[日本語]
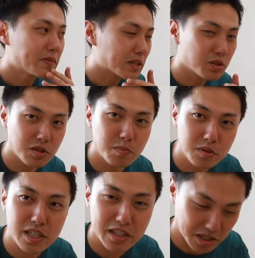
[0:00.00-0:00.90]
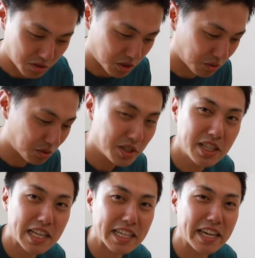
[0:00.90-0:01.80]
あとじゅっぷんぐらいであの仕事に
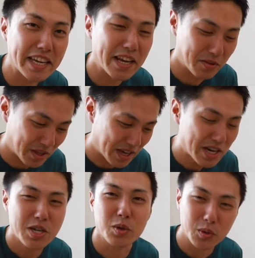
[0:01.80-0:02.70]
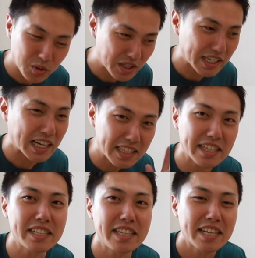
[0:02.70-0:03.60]
出なきゃいけないので、本当に簡
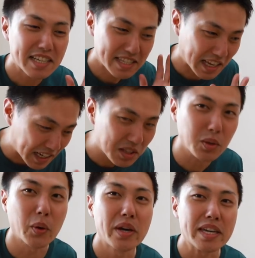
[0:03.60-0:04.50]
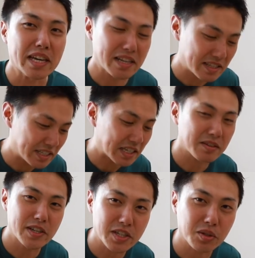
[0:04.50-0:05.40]
単にさらっとやらせていただ
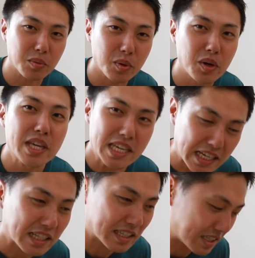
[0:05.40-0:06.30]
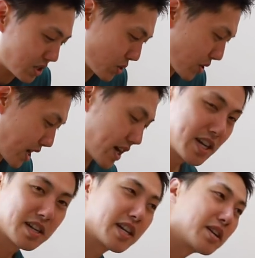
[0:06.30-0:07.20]
きましたけども、いかがだったでしょうか。
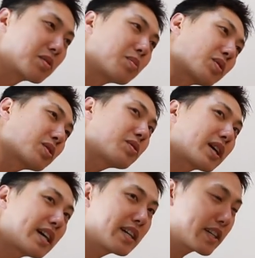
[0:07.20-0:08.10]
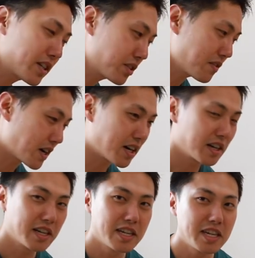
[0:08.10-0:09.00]
えーと、僕の感覚では
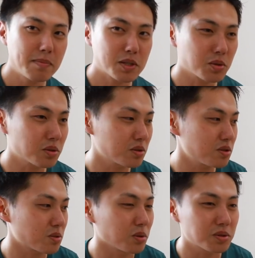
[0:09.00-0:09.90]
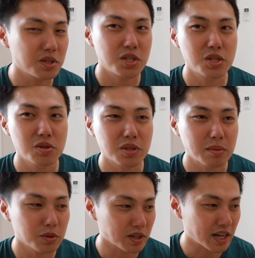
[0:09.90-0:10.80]
やっぱちょっとずつ本当に必要
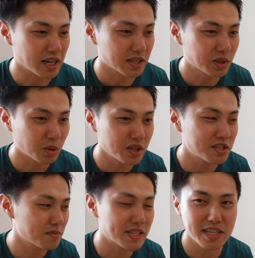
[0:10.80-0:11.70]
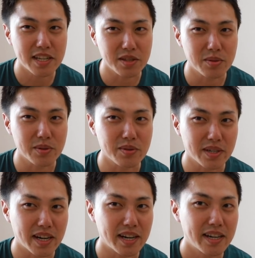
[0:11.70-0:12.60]
なものが研ぎ澄まされてるとい
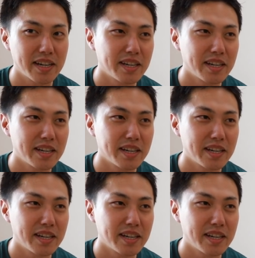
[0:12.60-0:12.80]
うか、